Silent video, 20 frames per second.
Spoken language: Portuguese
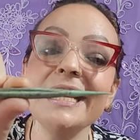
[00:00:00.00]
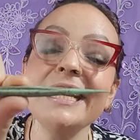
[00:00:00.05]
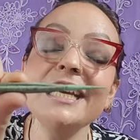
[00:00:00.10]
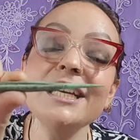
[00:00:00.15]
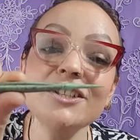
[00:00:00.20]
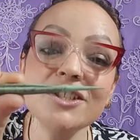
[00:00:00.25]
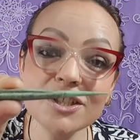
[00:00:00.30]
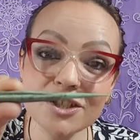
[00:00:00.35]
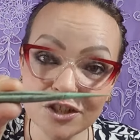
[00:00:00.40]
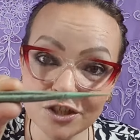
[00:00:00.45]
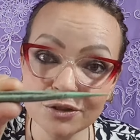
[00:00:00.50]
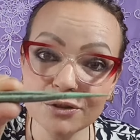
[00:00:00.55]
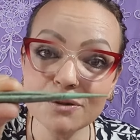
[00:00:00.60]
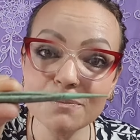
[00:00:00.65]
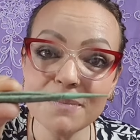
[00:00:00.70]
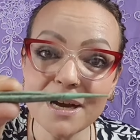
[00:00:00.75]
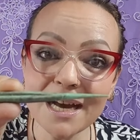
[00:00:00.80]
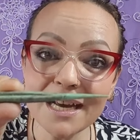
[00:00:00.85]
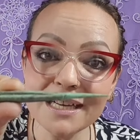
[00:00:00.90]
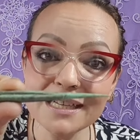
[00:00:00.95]
E te digo
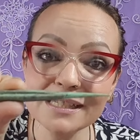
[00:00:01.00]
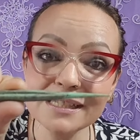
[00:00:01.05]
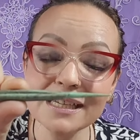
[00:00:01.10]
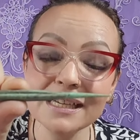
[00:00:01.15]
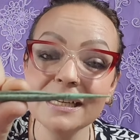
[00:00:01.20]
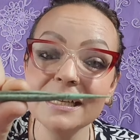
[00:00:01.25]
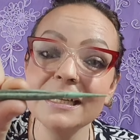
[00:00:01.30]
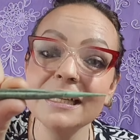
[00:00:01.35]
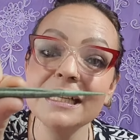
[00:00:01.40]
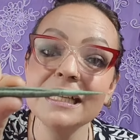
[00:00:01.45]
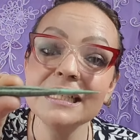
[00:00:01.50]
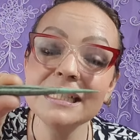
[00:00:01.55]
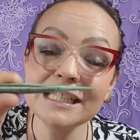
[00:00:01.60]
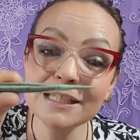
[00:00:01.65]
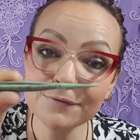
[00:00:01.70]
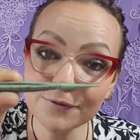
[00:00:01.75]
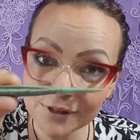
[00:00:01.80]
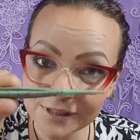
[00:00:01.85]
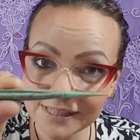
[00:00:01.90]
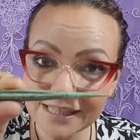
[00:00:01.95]
mais, se
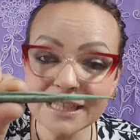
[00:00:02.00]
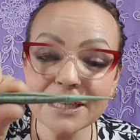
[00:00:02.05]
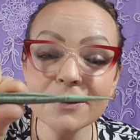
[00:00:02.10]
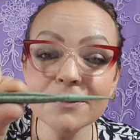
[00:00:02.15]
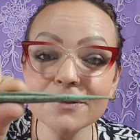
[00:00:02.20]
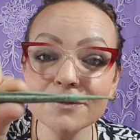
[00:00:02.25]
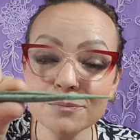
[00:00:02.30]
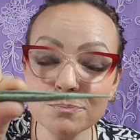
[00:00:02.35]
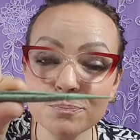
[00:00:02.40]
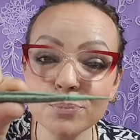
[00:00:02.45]
você não